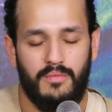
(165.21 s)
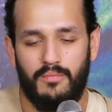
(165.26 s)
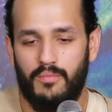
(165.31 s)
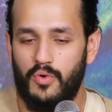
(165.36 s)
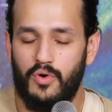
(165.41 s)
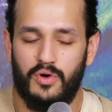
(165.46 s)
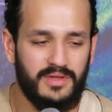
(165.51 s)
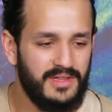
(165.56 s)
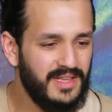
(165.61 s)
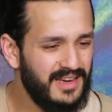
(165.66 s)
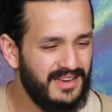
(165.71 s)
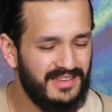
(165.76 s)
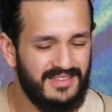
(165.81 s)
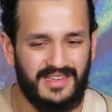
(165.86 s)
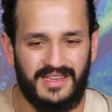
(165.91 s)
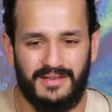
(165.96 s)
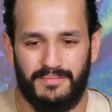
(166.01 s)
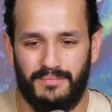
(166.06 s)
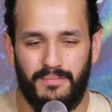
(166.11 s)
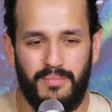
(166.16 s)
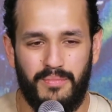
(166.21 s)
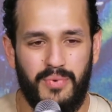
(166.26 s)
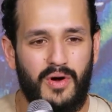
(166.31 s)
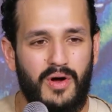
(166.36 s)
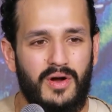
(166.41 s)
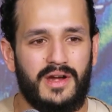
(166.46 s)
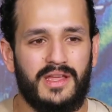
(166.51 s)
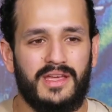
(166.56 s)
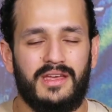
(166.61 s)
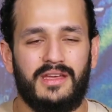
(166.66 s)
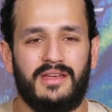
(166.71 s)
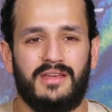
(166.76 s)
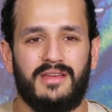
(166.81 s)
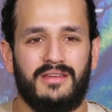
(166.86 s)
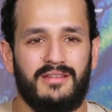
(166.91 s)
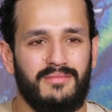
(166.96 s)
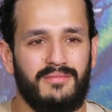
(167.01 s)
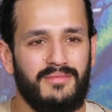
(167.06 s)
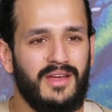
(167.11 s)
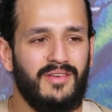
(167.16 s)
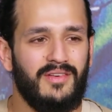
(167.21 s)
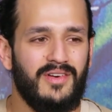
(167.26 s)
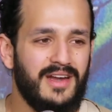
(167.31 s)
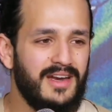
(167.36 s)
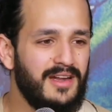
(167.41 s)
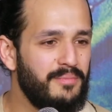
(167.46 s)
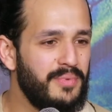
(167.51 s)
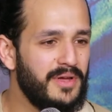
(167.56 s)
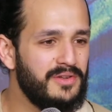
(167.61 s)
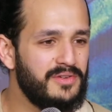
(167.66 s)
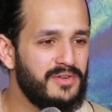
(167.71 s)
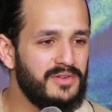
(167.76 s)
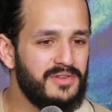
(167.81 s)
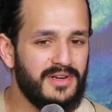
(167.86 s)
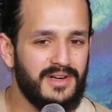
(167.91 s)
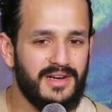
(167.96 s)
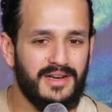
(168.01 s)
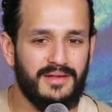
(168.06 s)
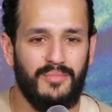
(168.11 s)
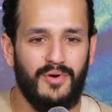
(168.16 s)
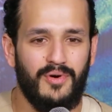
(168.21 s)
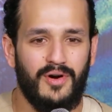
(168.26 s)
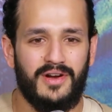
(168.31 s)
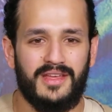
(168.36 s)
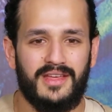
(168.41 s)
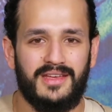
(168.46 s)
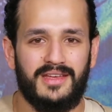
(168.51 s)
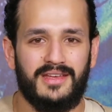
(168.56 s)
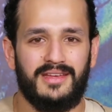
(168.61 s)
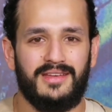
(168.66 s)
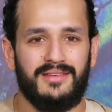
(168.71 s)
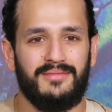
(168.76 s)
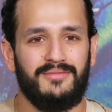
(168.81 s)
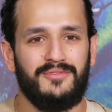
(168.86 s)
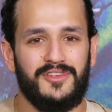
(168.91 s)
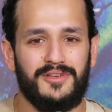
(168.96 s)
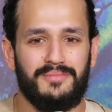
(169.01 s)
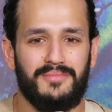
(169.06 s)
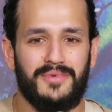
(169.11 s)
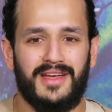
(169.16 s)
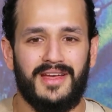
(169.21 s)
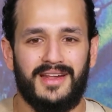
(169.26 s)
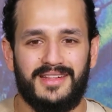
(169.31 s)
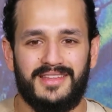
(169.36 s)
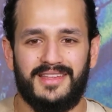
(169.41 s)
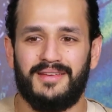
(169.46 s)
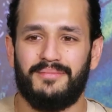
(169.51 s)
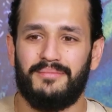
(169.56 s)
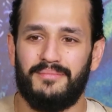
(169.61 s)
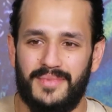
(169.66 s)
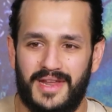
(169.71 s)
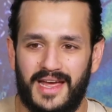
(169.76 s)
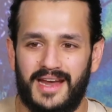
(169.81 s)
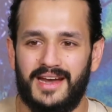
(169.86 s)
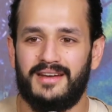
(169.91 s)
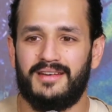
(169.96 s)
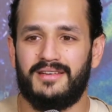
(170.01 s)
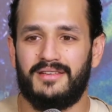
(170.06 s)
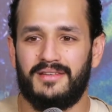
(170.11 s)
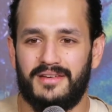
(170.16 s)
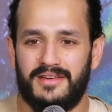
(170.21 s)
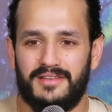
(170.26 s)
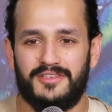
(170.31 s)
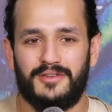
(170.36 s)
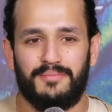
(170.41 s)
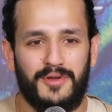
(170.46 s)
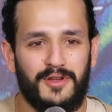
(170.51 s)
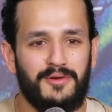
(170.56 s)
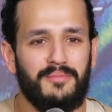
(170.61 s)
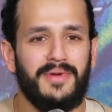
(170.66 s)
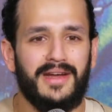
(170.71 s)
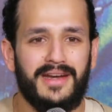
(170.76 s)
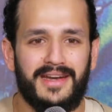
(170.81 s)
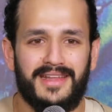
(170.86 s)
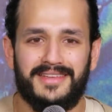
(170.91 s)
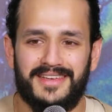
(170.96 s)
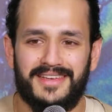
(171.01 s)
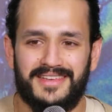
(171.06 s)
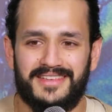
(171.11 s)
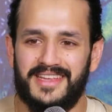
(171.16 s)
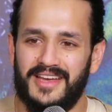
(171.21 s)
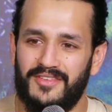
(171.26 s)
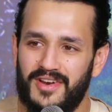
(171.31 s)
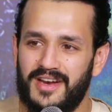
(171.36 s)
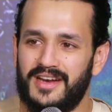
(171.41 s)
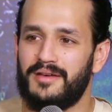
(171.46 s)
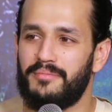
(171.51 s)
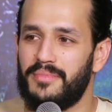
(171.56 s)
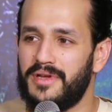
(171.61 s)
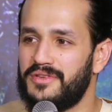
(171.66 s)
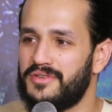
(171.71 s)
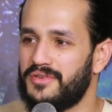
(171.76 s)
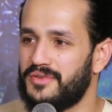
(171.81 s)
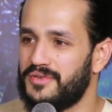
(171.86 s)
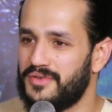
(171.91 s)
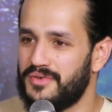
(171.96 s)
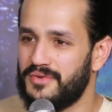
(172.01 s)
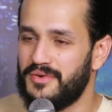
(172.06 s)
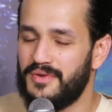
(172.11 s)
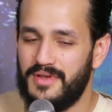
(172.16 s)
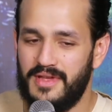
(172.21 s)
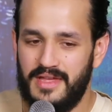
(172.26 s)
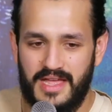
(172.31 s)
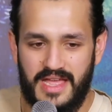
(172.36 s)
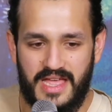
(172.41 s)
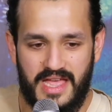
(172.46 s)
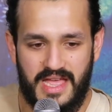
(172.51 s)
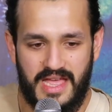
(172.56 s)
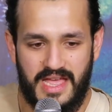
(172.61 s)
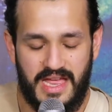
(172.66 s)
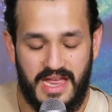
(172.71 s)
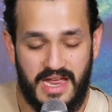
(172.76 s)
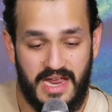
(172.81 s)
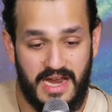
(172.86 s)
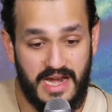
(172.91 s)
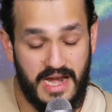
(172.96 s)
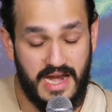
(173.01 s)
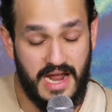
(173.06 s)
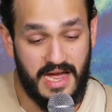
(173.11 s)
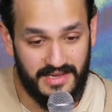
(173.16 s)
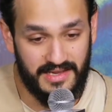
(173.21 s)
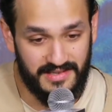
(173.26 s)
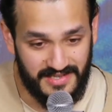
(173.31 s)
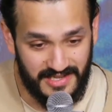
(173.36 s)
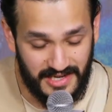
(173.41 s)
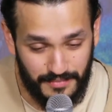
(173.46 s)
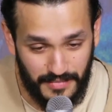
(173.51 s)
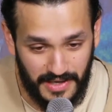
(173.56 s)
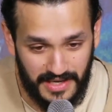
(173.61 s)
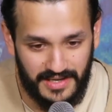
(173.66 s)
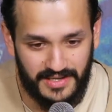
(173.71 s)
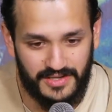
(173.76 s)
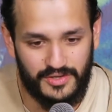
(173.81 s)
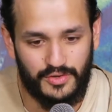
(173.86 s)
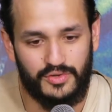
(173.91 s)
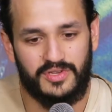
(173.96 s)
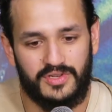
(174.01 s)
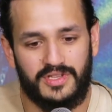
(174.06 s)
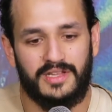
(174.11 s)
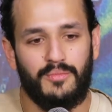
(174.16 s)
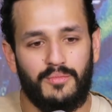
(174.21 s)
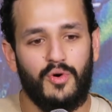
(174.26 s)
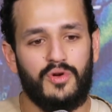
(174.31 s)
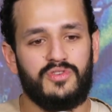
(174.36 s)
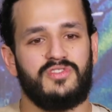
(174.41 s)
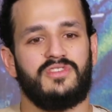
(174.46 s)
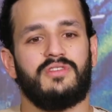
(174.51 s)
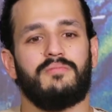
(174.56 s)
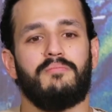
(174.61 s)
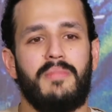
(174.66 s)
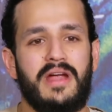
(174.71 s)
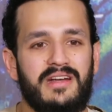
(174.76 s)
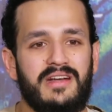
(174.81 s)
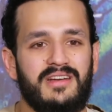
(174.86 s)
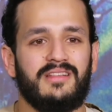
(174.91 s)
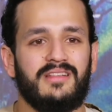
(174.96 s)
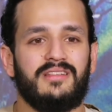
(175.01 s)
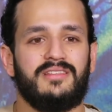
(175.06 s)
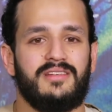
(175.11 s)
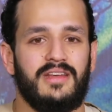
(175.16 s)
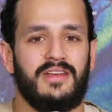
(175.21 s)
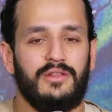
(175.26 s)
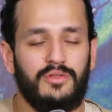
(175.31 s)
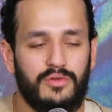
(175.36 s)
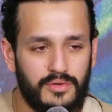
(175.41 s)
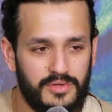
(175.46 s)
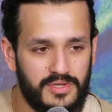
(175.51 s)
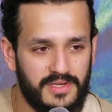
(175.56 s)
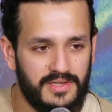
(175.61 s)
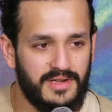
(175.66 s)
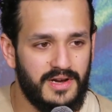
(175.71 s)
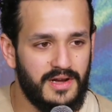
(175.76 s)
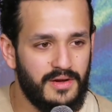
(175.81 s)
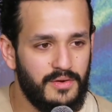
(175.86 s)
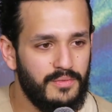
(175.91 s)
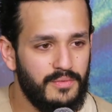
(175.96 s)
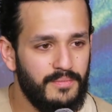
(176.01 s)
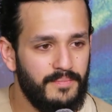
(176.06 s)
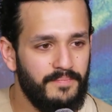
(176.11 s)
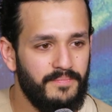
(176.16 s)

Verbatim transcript: మోర్ దెన్ సి బాడీ ఎవరైనా పెంచవచ్చండి బాడీ జిమ్కి వెళ్తే డైట్ డిసిప్లిన్ మెయింటైన్ చేస్తే ఎవరైనా పెంచవచ్చు నాకు ఈ సినిమా నుంచి వచ్చింది మోస్ట్ మెంటల్ స్ట్రెంగ్త్ వచ్చింది నాకు